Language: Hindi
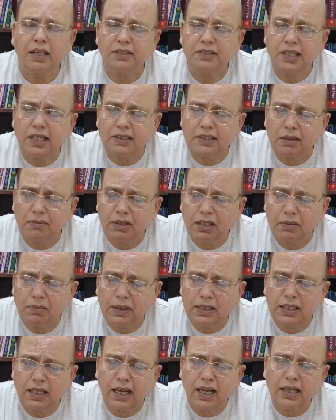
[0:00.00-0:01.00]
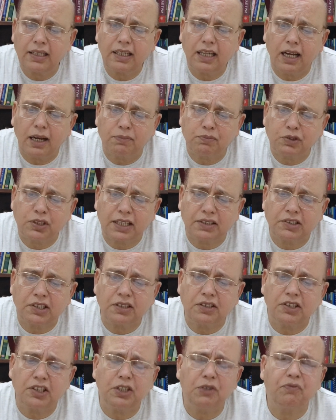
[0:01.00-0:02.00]
एक जैसा मैंने बताया कि अब
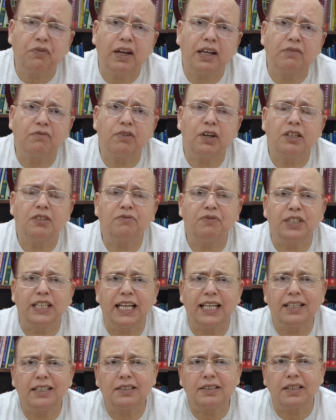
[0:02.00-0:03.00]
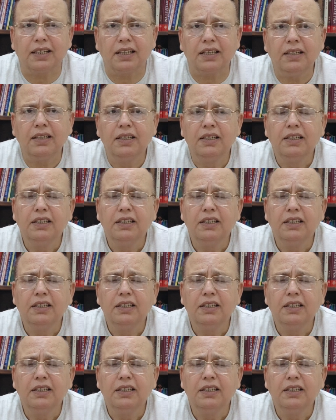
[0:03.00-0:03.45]
सेक्शन थ्री फाइव वन एन एस है